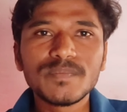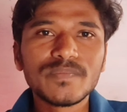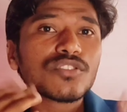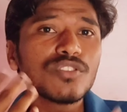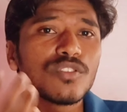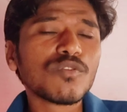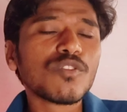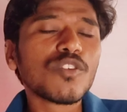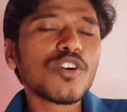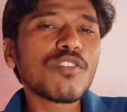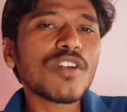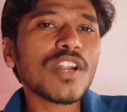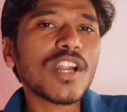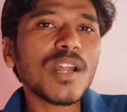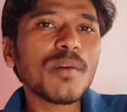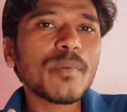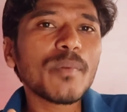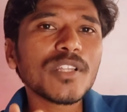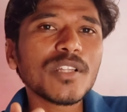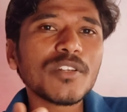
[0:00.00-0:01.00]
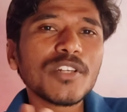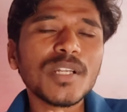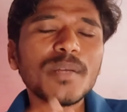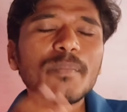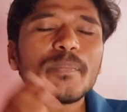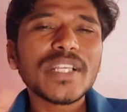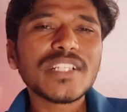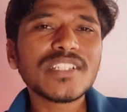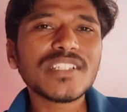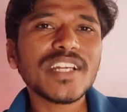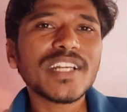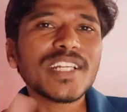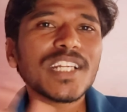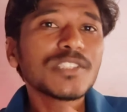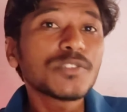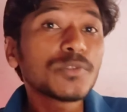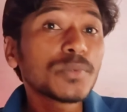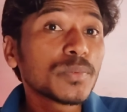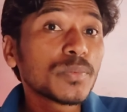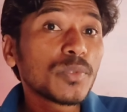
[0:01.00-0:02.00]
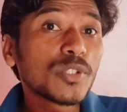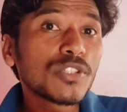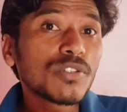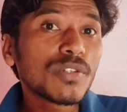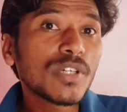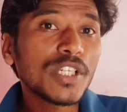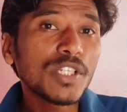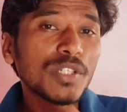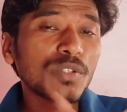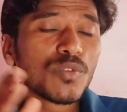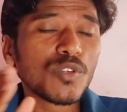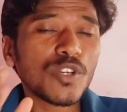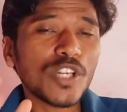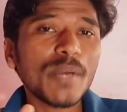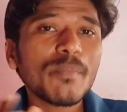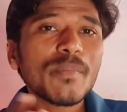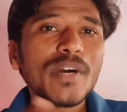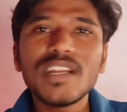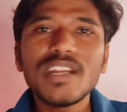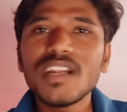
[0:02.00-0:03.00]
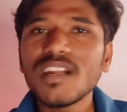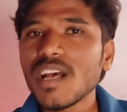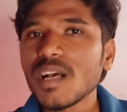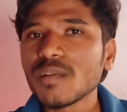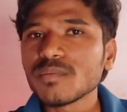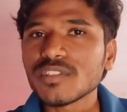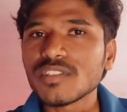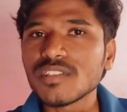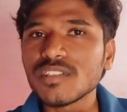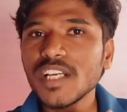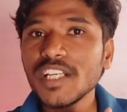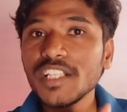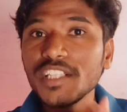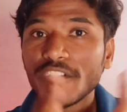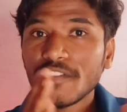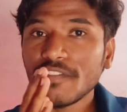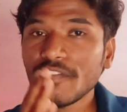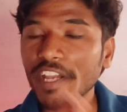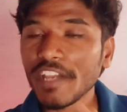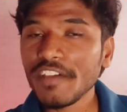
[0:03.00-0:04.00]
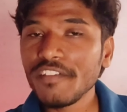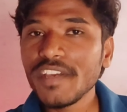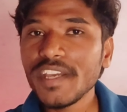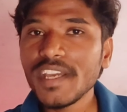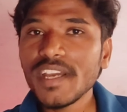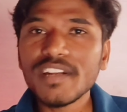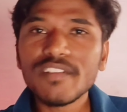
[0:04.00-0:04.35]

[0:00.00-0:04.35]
ஸோ ஓவராலாக பார்த்துட்டீங்கன்னா பிக்சர் என்ஹான்ஸ்மெண்ட் பொறுத்த வரைக்கும் ஒரே மாதிரியான ஆப்ஷன் தான் இந்த ஃபைவ் ஏ